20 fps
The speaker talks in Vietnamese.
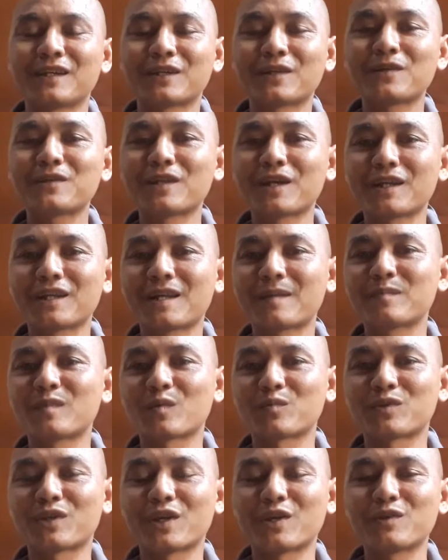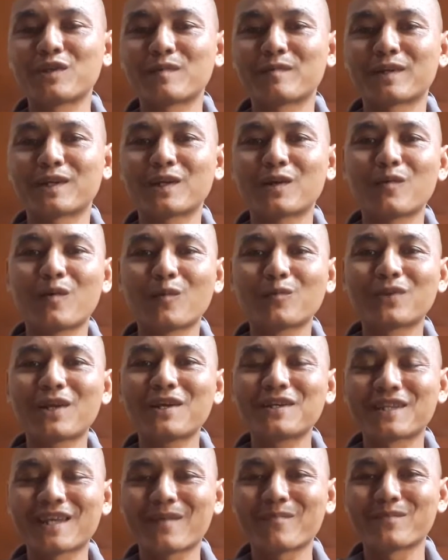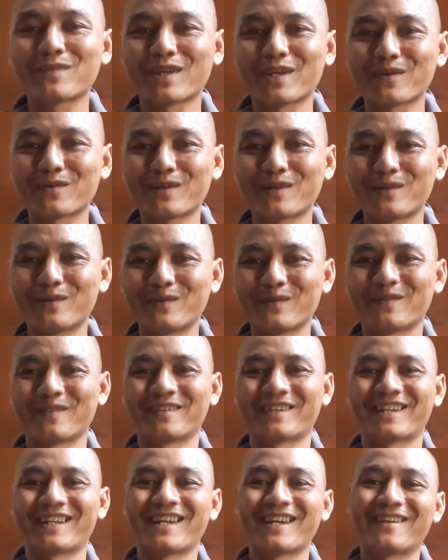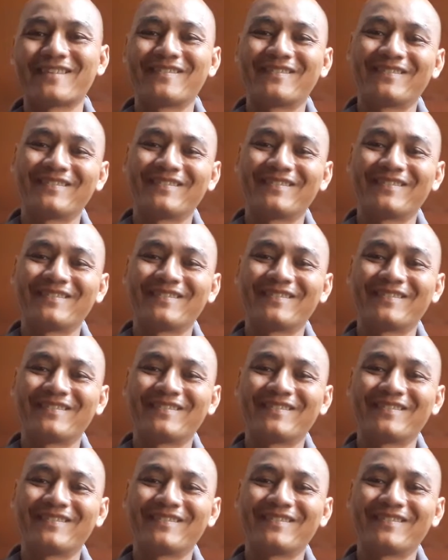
nó trên 50 triệu nhưng mà nó cũng không tới 100 triệu đâu anh em